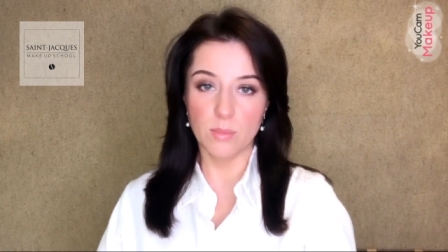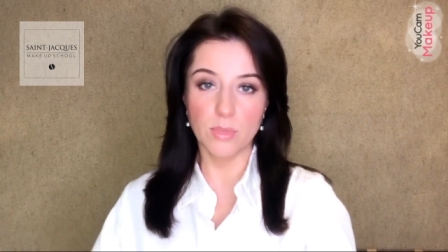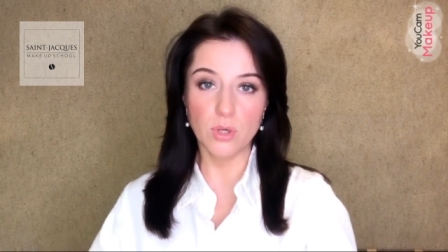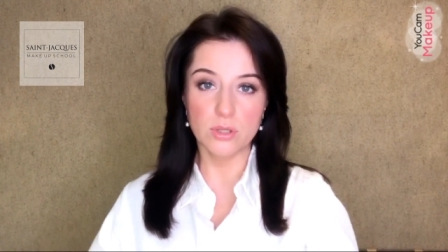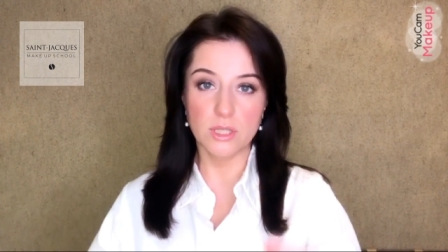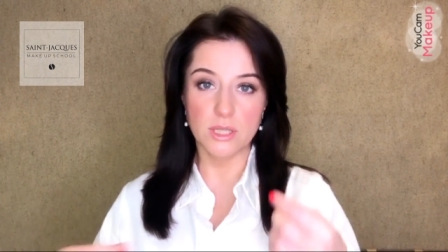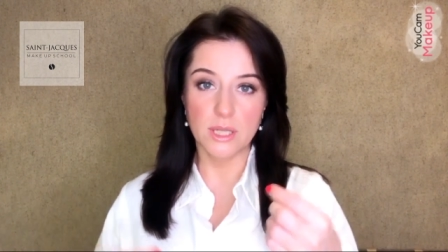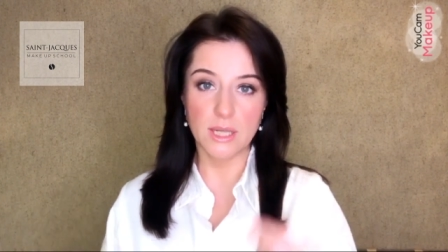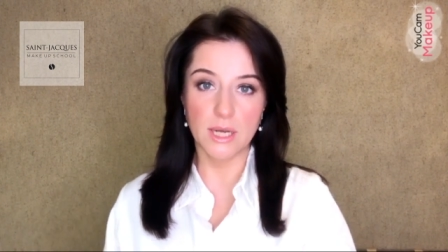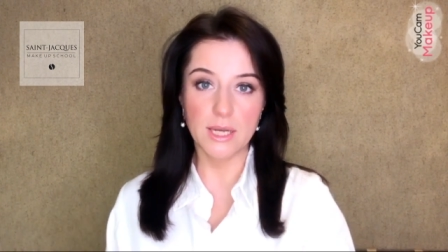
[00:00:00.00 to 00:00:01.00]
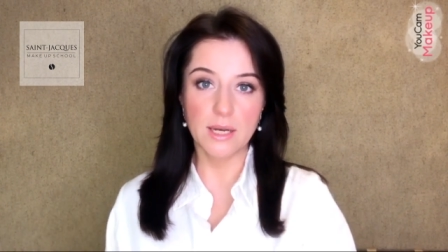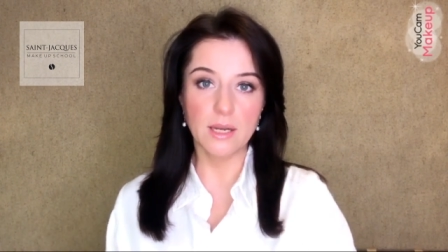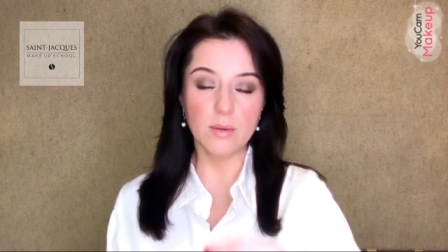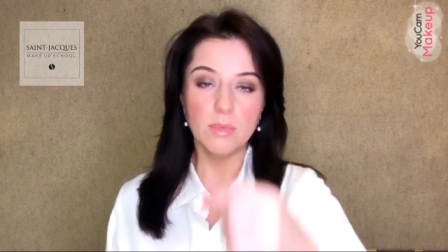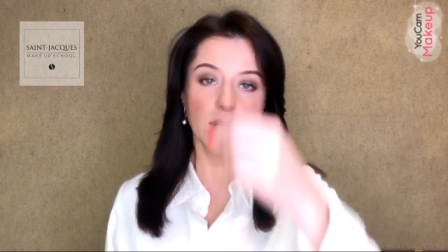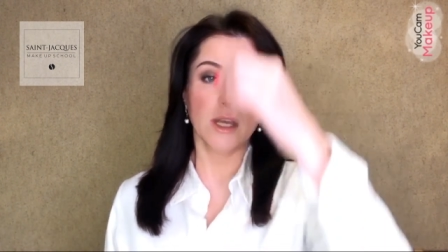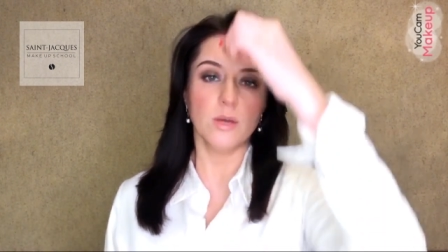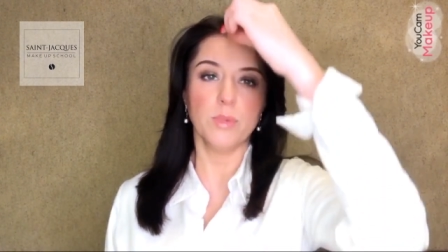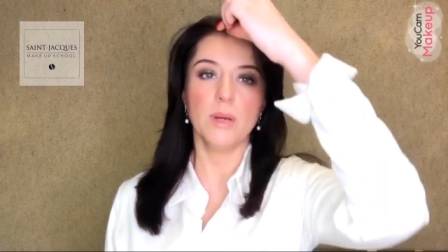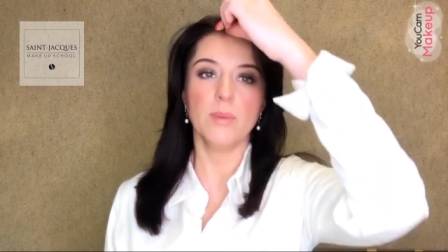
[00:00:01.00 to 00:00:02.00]
Берется тональный крем,
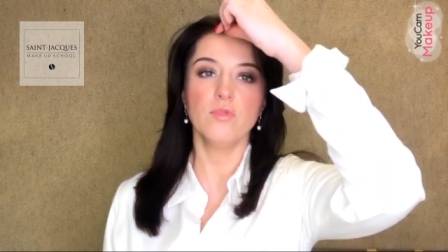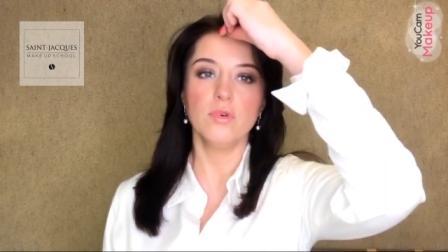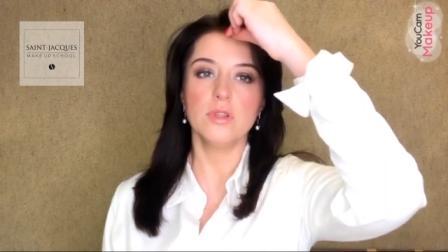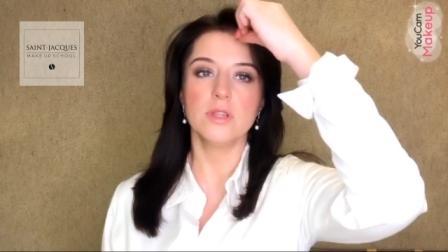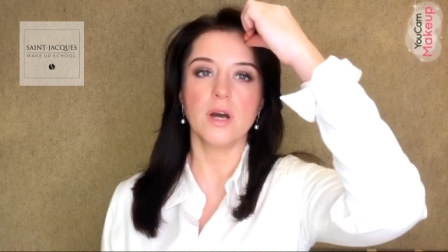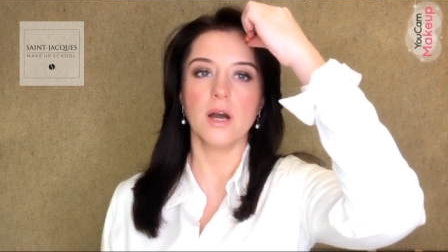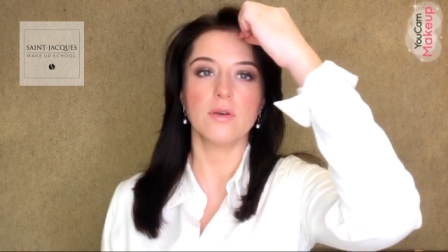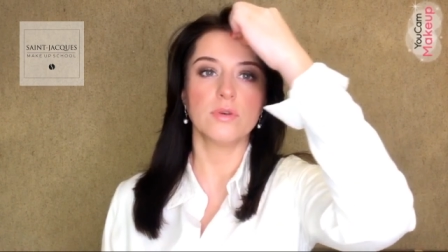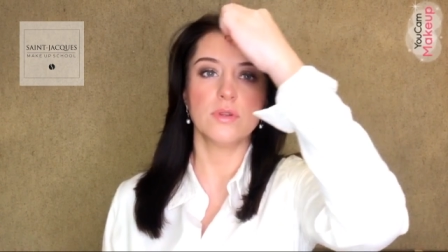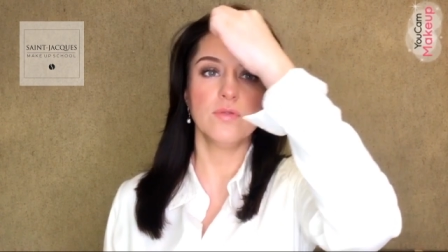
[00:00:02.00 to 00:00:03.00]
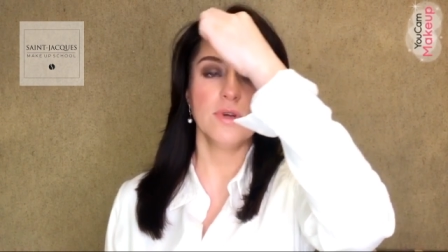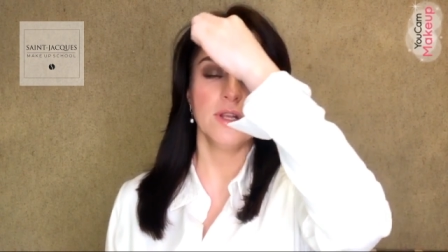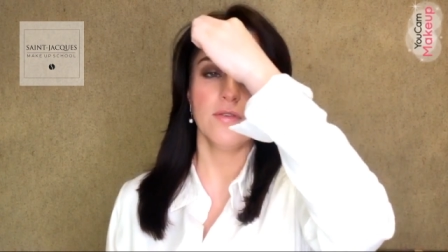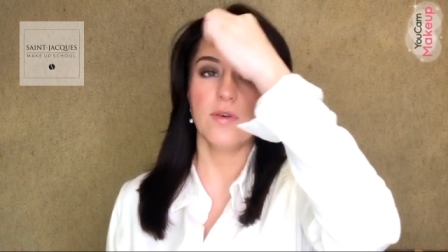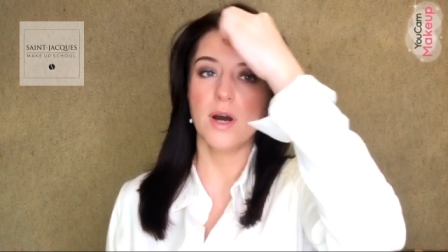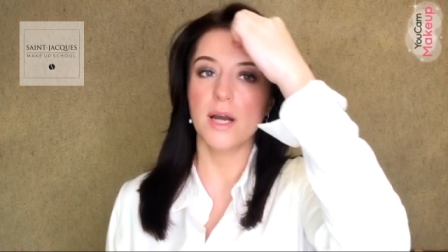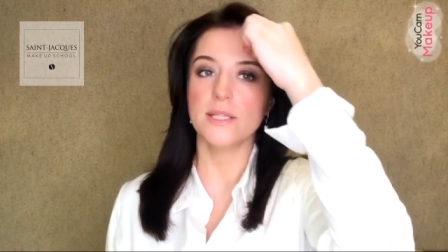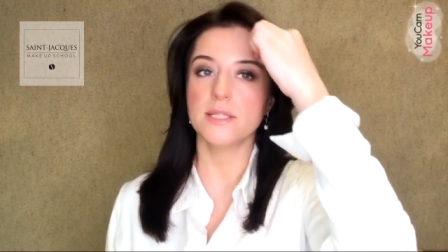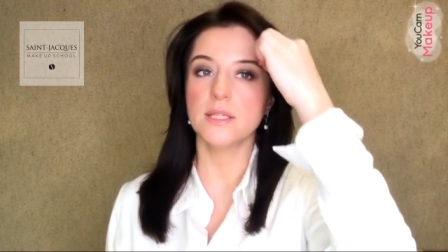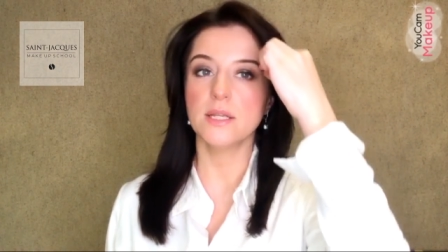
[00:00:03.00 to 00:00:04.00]
прям вот так вот
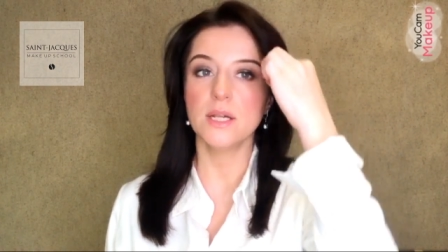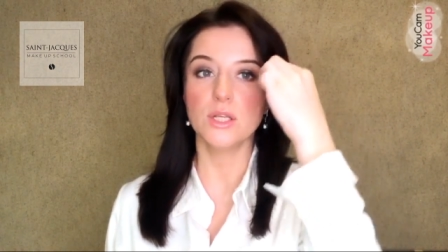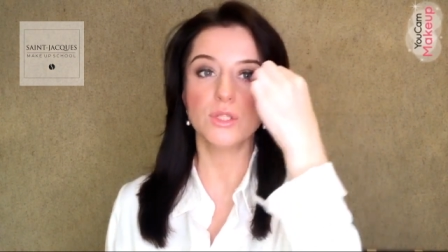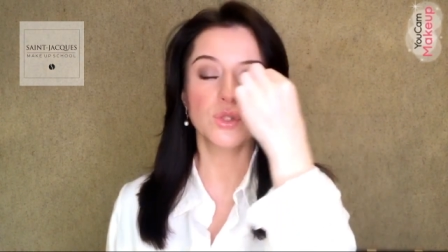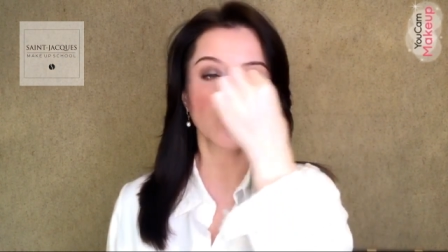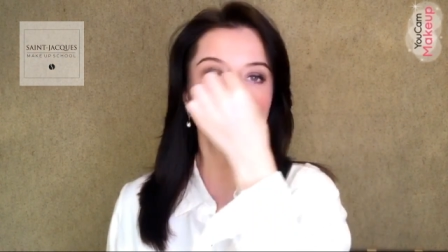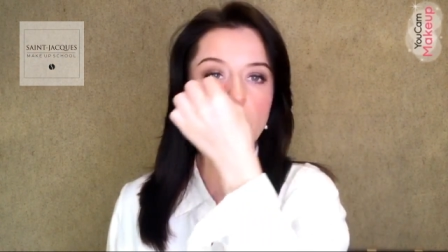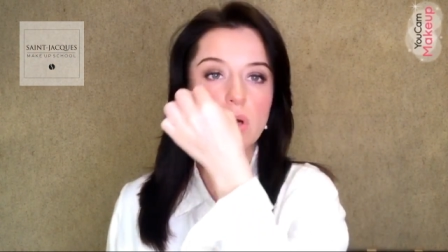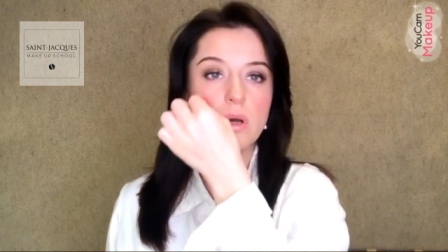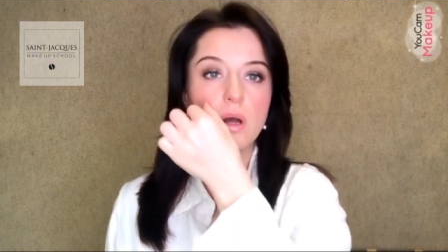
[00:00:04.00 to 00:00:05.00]
выливается на лицо,